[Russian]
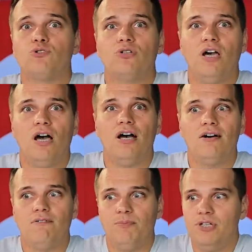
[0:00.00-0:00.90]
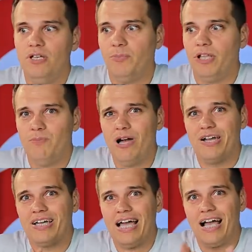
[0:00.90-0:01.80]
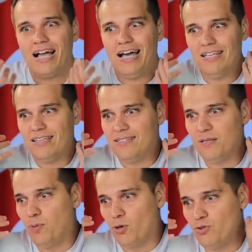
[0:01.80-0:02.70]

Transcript: что я вообще не понимаю, как она до сих пор